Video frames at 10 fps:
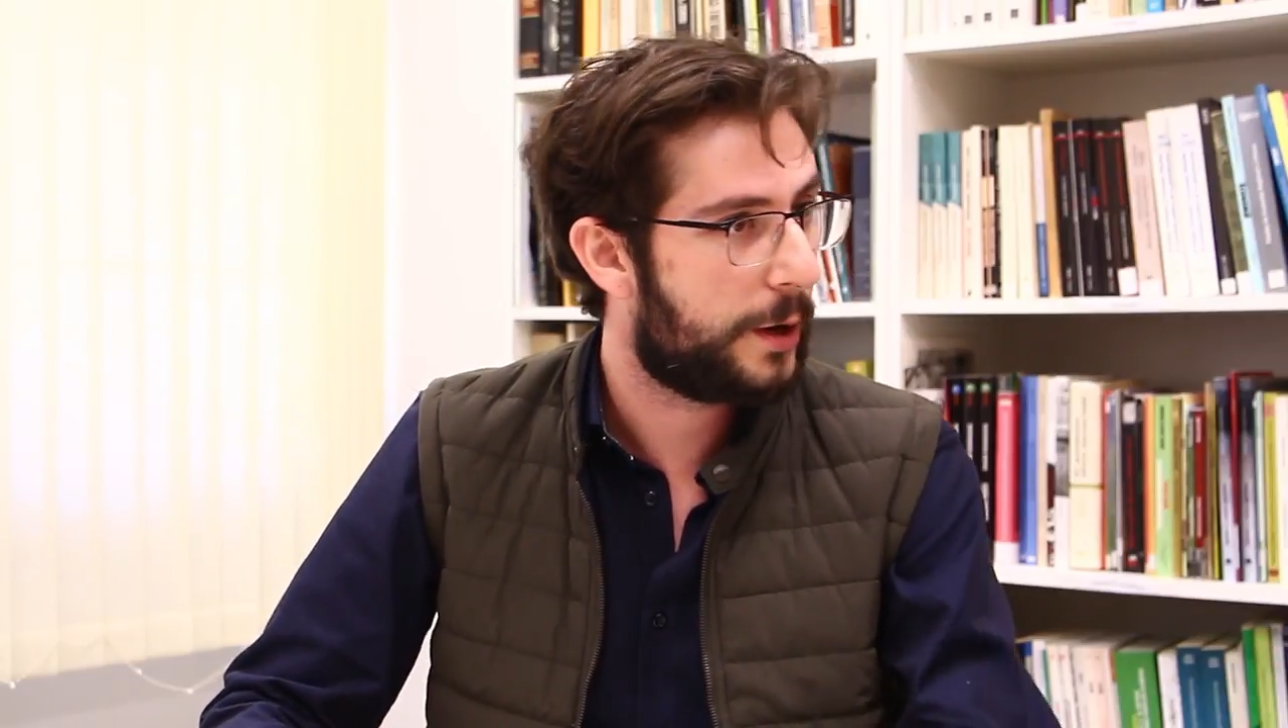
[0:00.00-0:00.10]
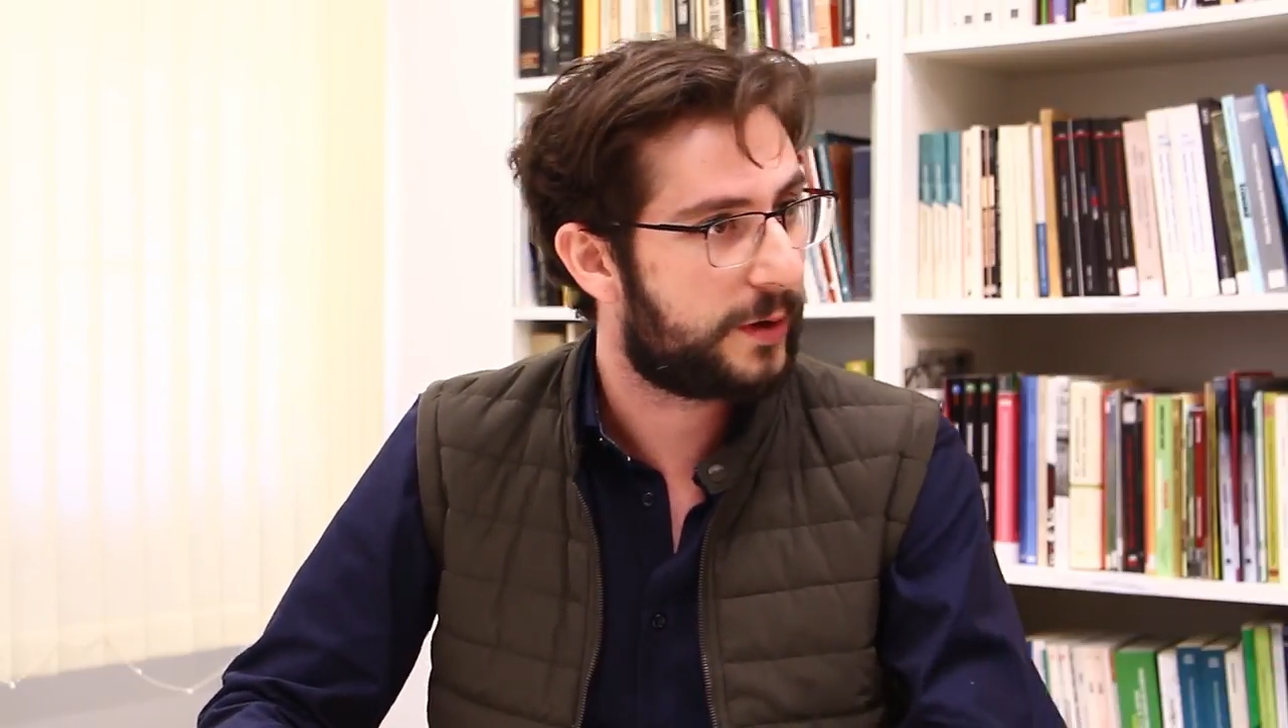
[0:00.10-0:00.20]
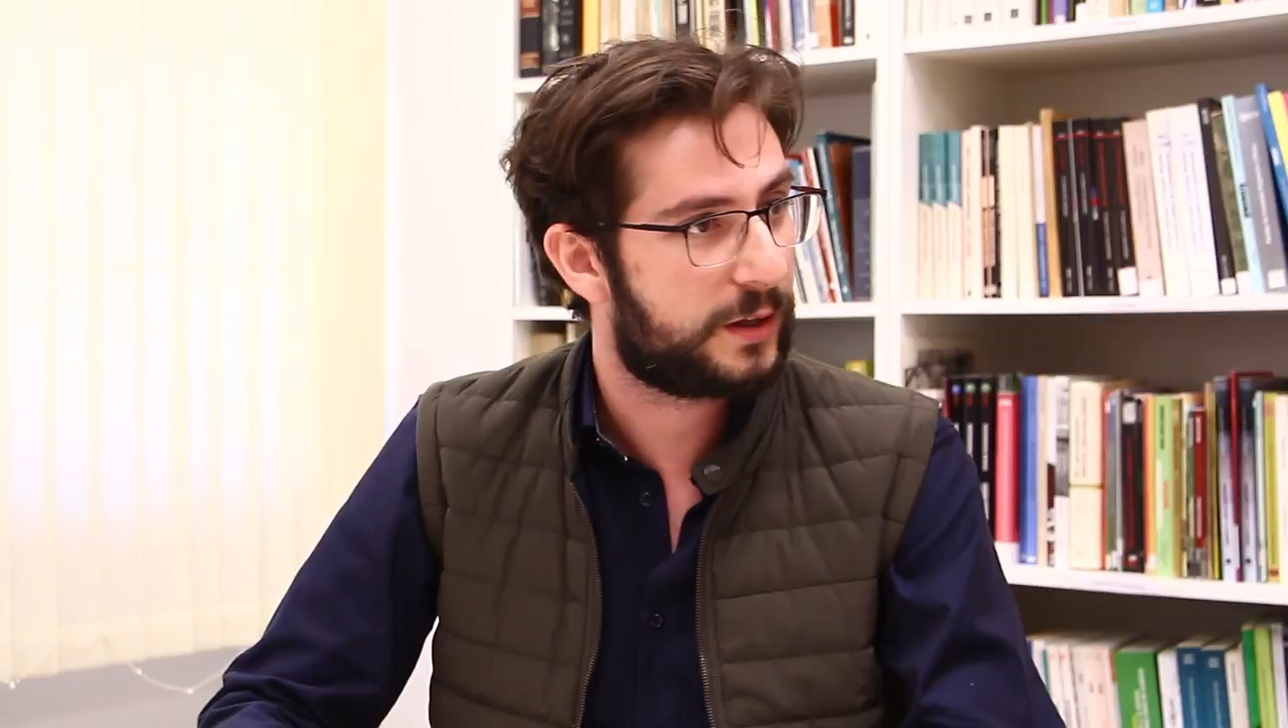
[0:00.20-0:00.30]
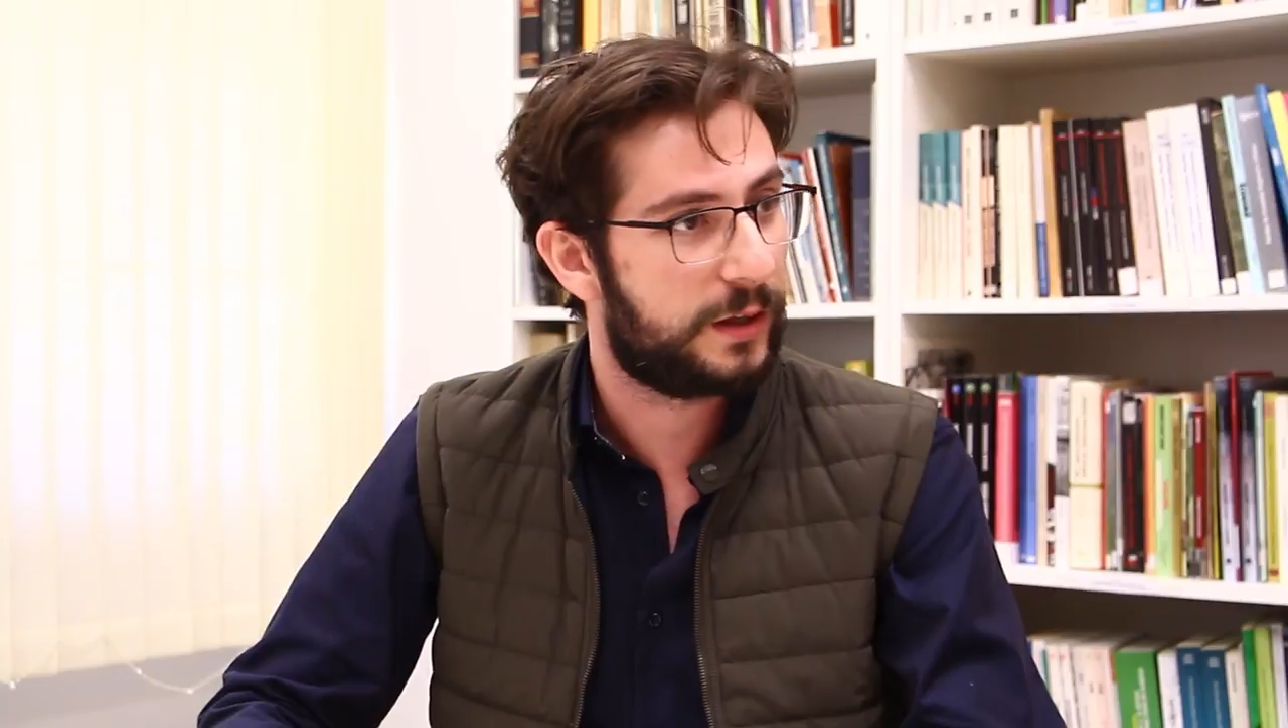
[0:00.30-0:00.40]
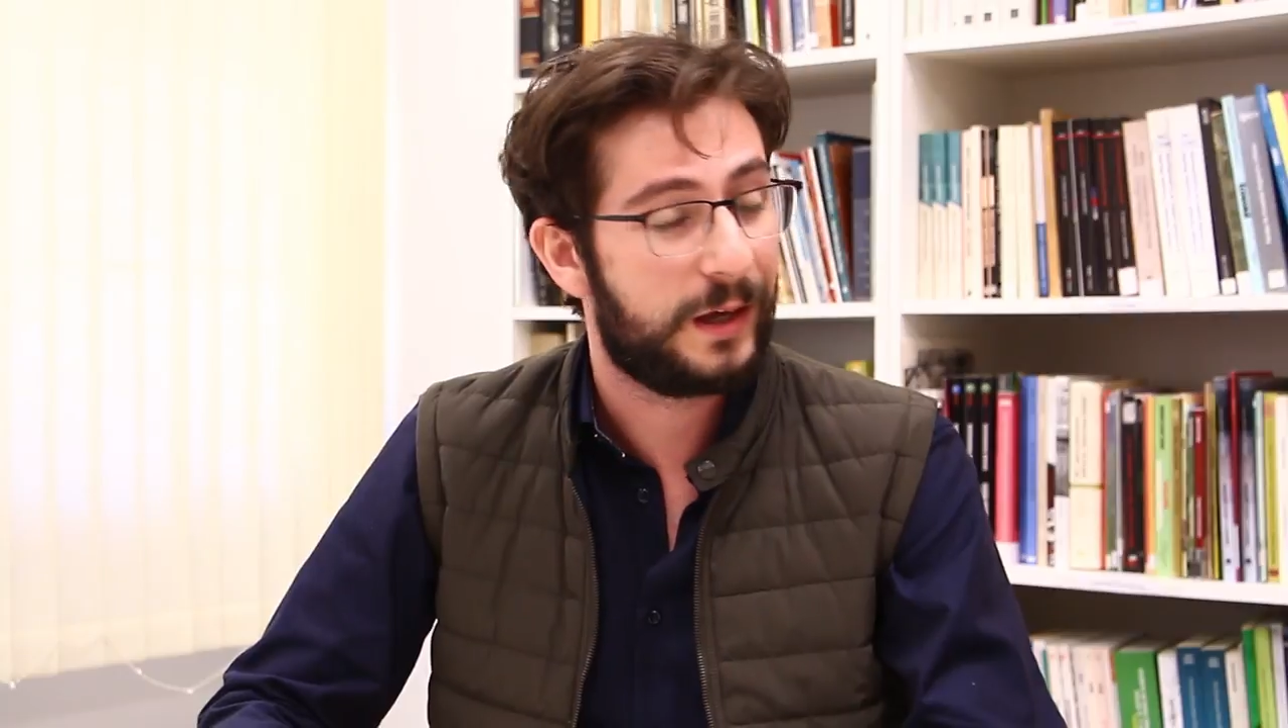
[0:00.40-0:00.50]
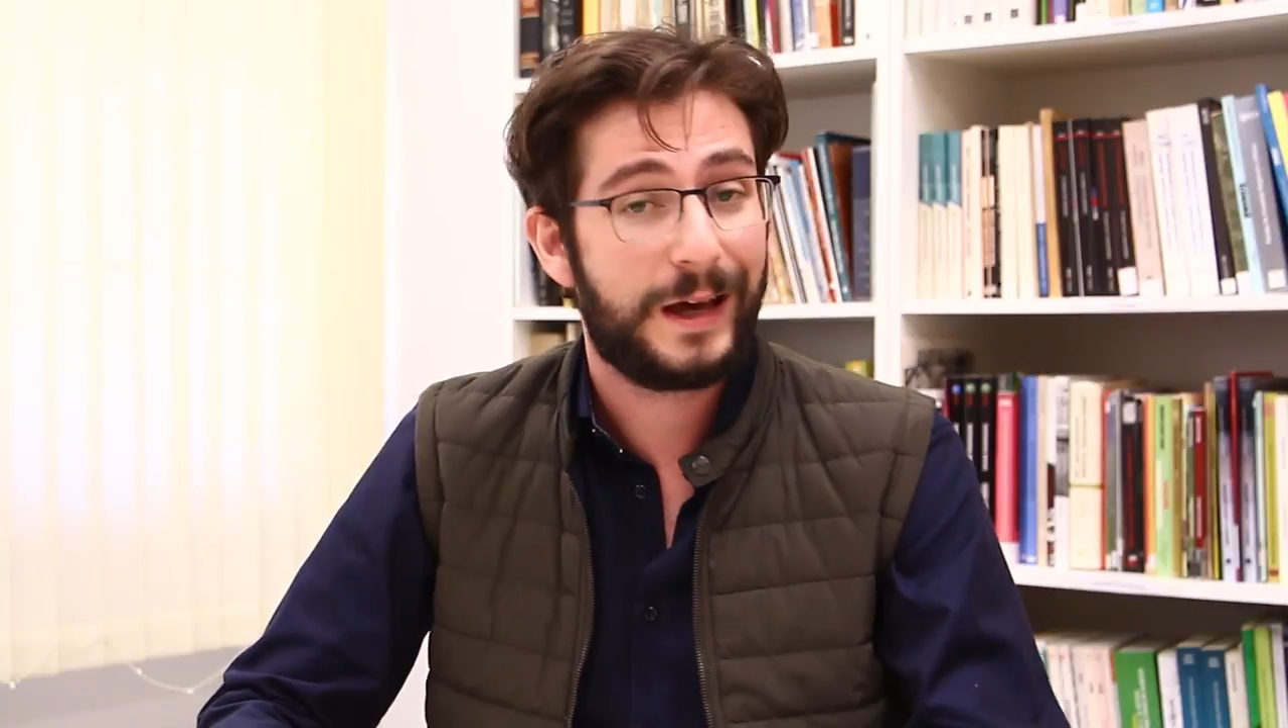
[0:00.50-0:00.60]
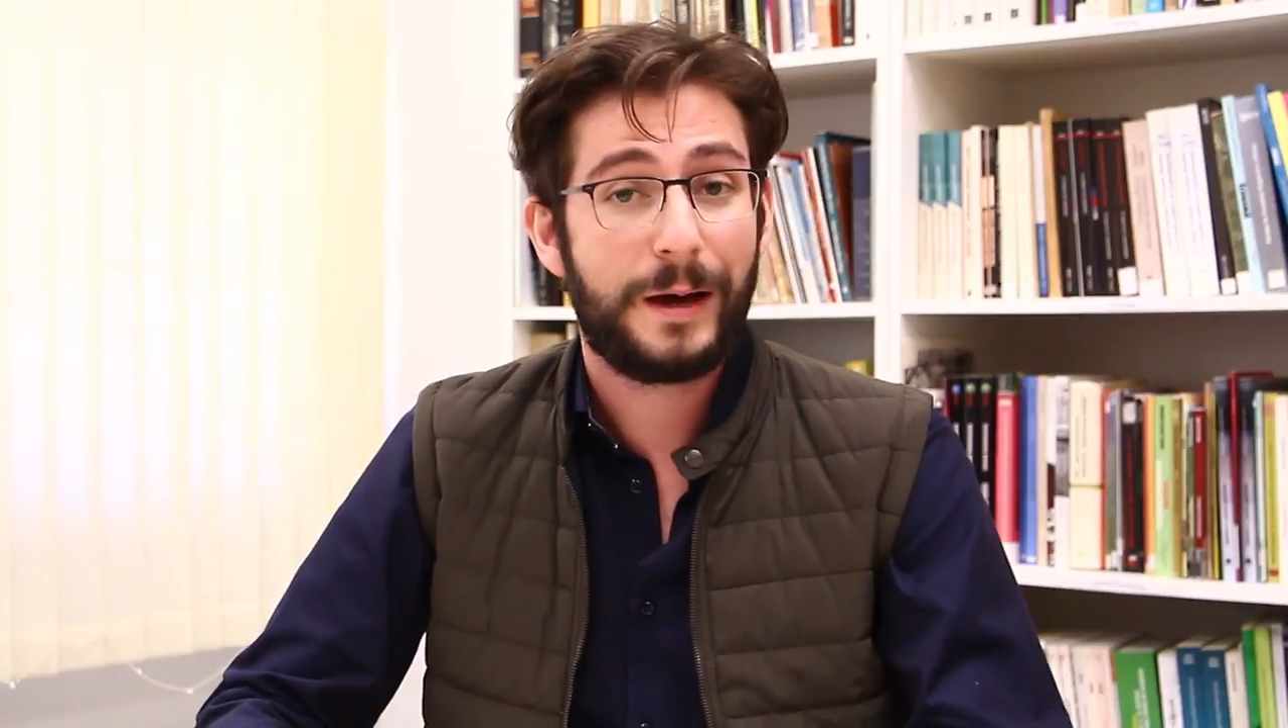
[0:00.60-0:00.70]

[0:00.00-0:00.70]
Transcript: aqui,